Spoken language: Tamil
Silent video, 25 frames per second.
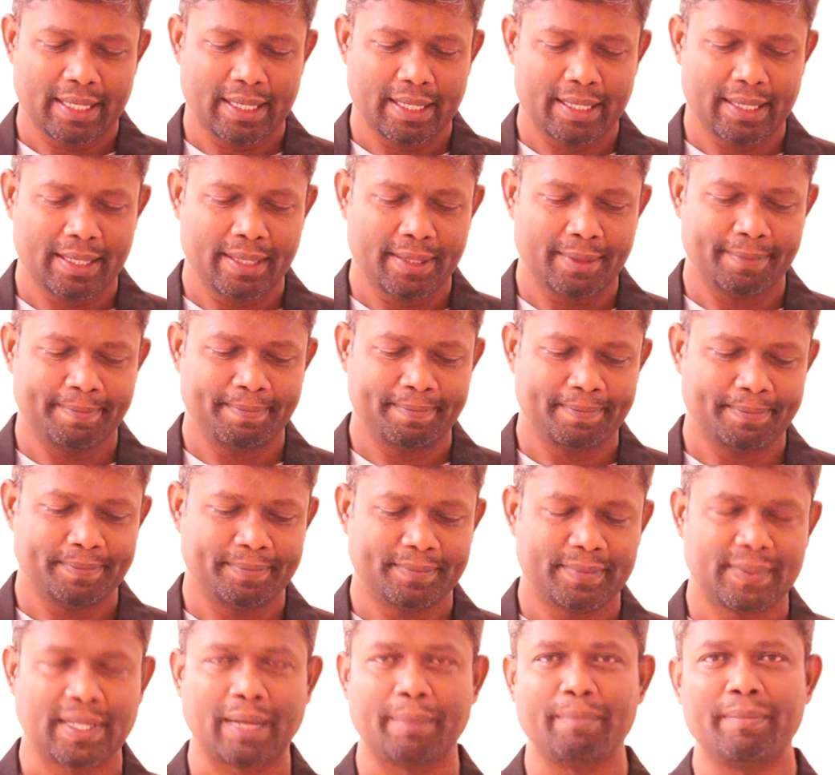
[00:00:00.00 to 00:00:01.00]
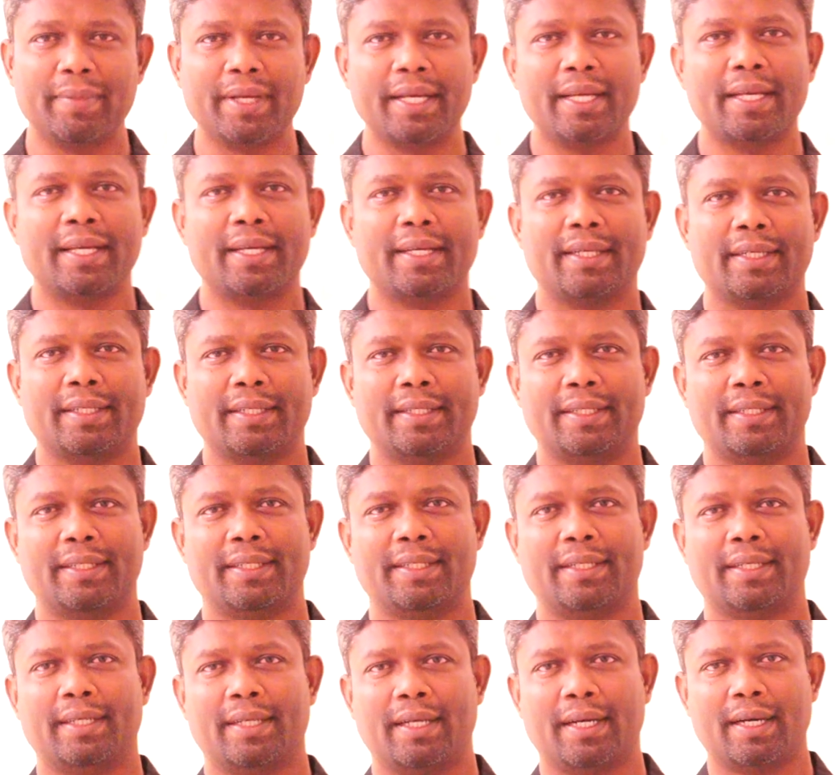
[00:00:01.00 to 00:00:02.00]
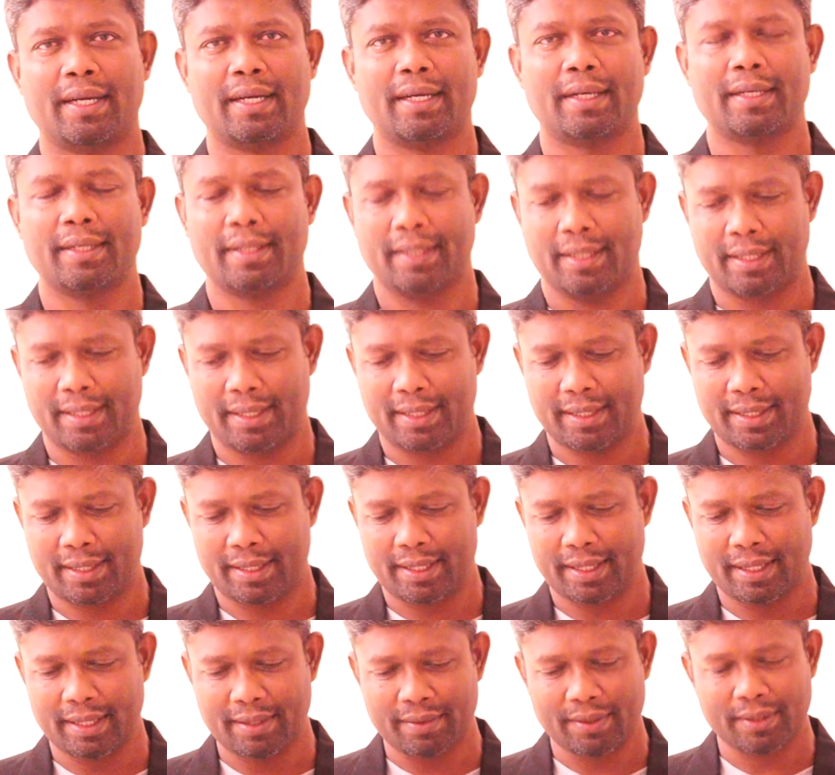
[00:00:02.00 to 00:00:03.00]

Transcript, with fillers: என் தம்பி நாங்கள் ரெண்டு